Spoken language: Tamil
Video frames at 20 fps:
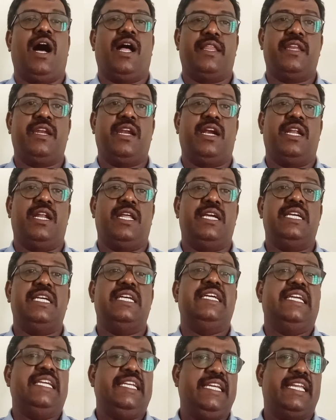அதனால்
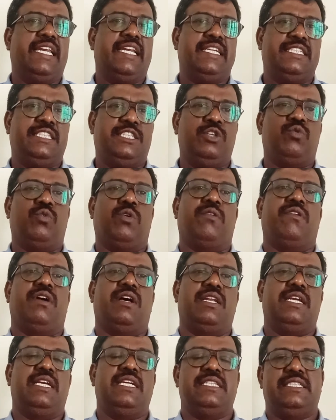இறைச்சி
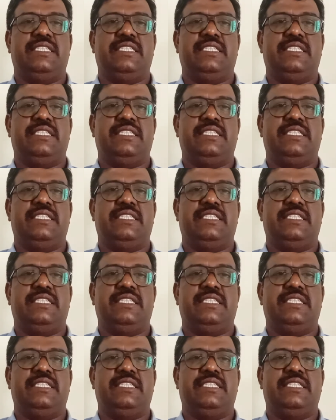உணவான